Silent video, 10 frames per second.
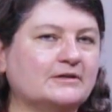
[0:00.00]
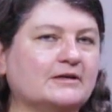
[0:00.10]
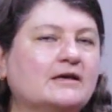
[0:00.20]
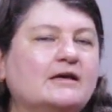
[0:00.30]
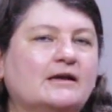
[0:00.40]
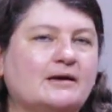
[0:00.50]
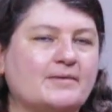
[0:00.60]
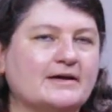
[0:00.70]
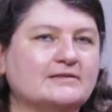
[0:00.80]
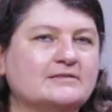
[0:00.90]
de la
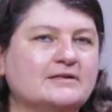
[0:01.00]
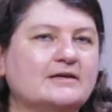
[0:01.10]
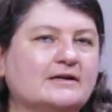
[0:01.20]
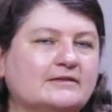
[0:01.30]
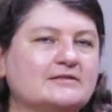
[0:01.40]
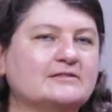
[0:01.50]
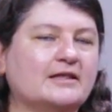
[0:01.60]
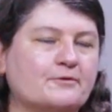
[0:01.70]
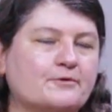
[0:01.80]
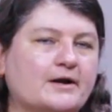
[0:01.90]
maestra y artista
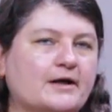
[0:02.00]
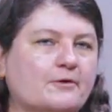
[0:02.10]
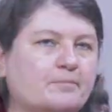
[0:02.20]
Débora Arango